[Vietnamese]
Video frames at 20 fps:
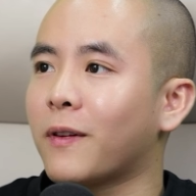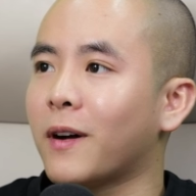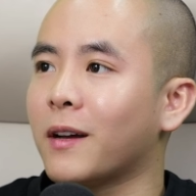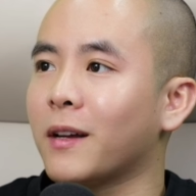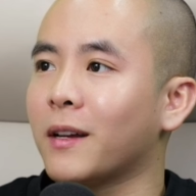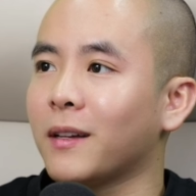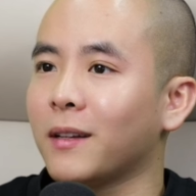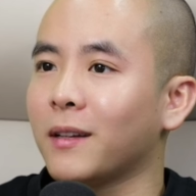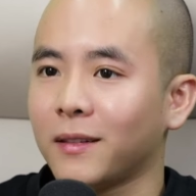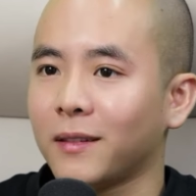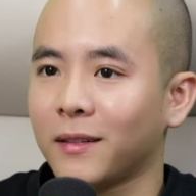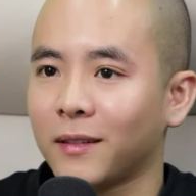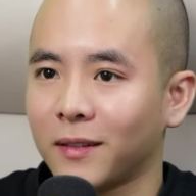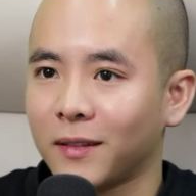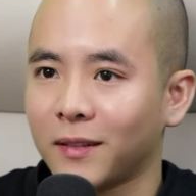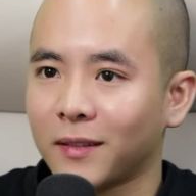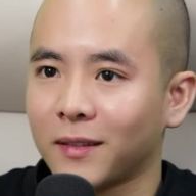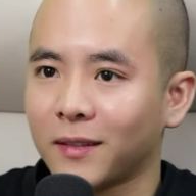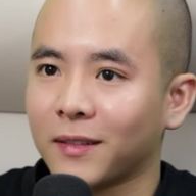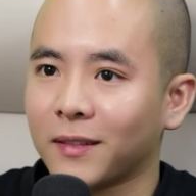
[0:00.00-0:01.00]
tuyệt vời ấy
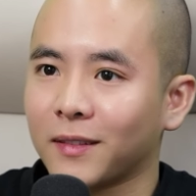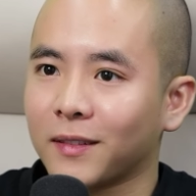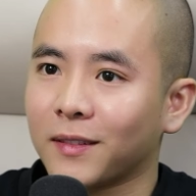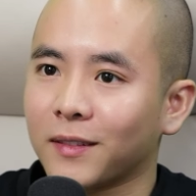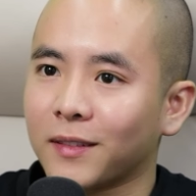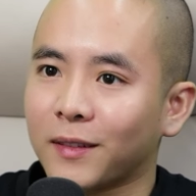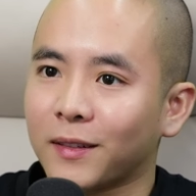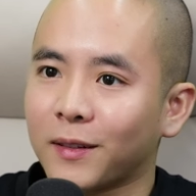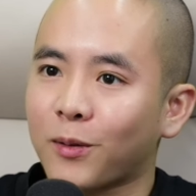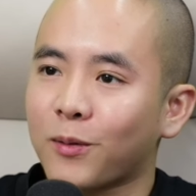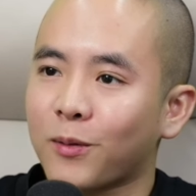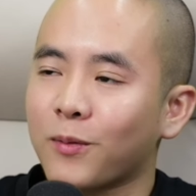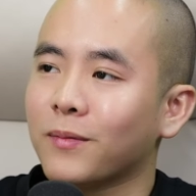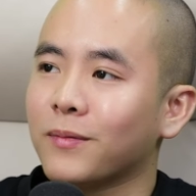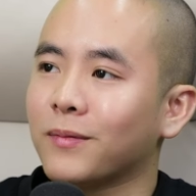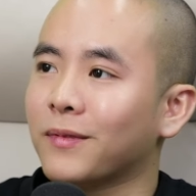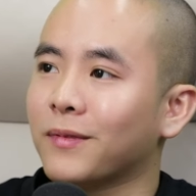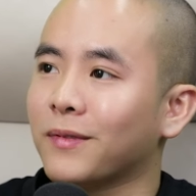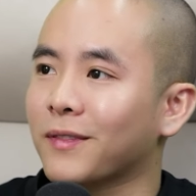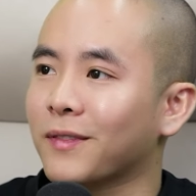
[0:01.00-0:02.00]
thì nó
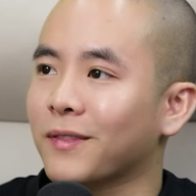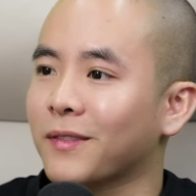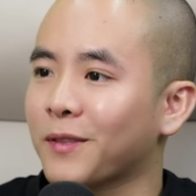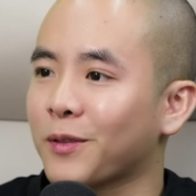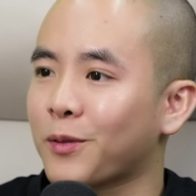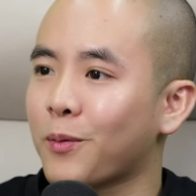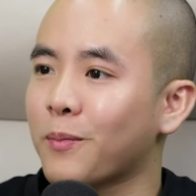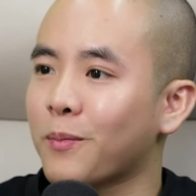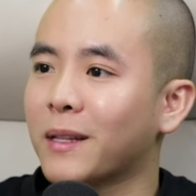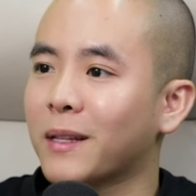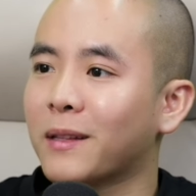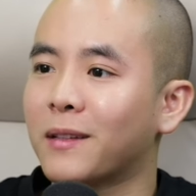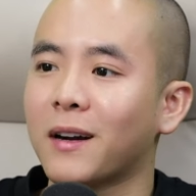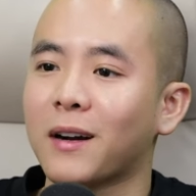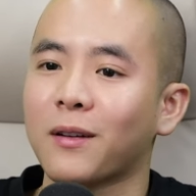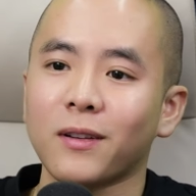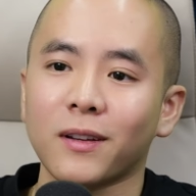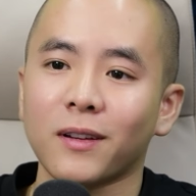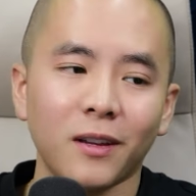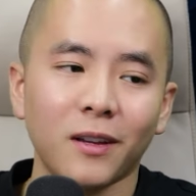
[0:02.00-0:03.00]
cũng nó cũng bình
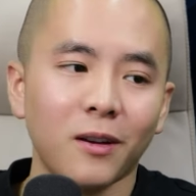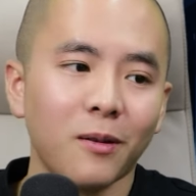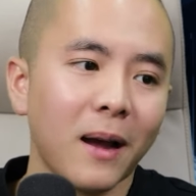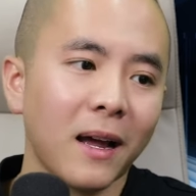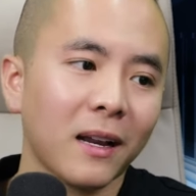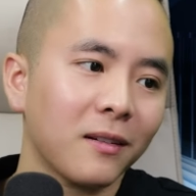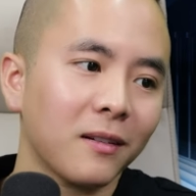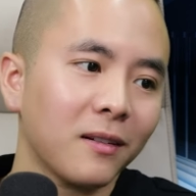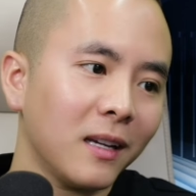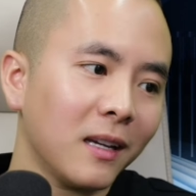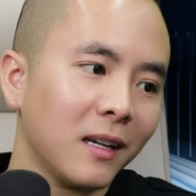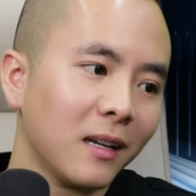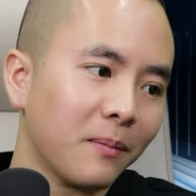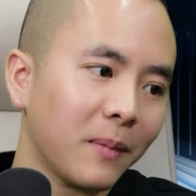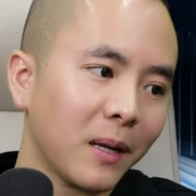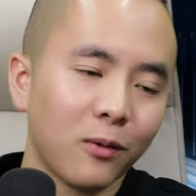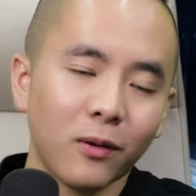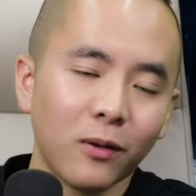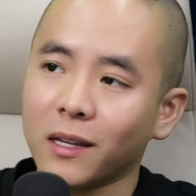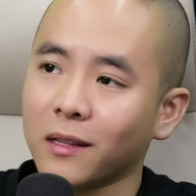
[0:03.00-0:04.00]
thường thôi nhiều bạn cứ nghĩ
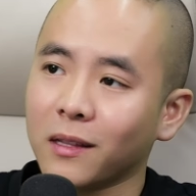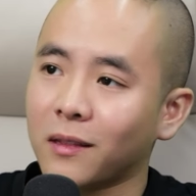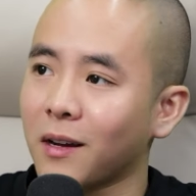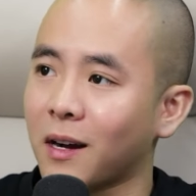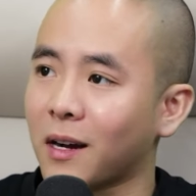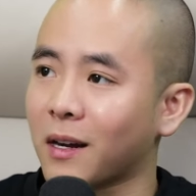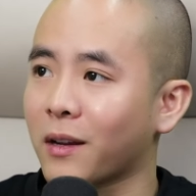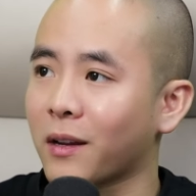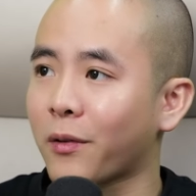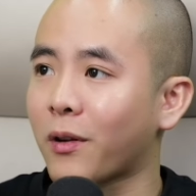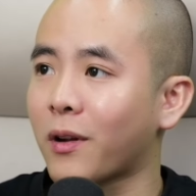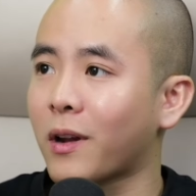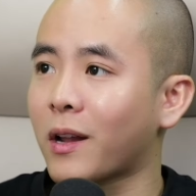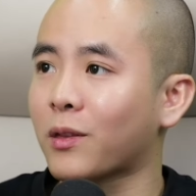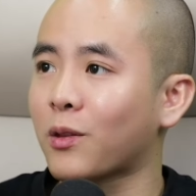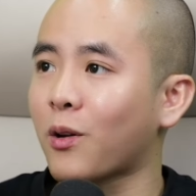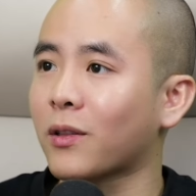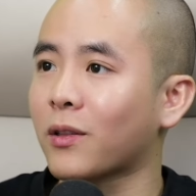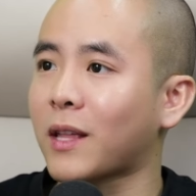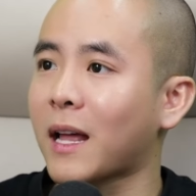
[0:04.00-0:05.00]
là mình có ý tưởng là nó
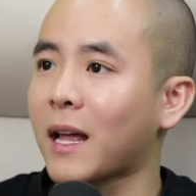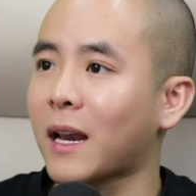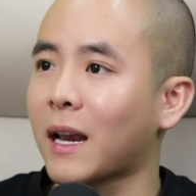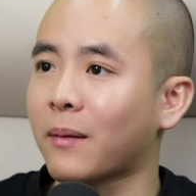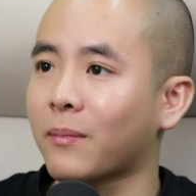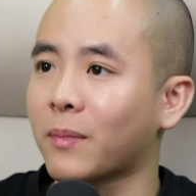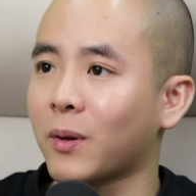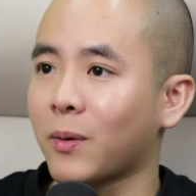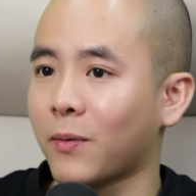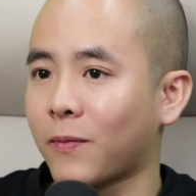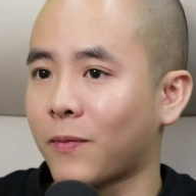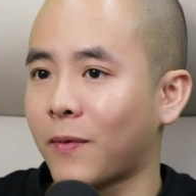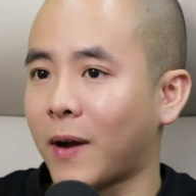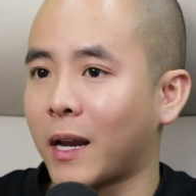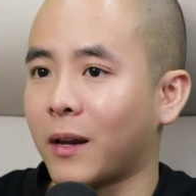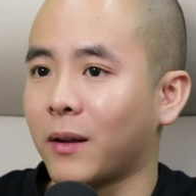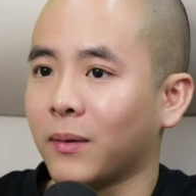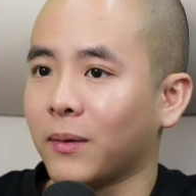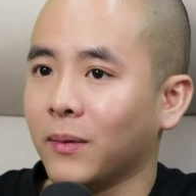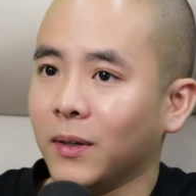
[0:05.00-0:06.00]
là to tát lắm nhưng không
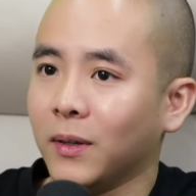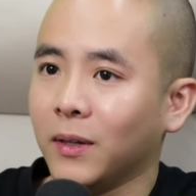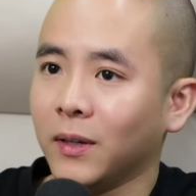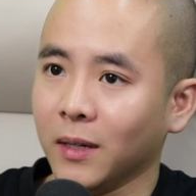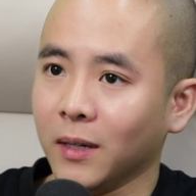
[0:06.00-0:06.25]
phải đâu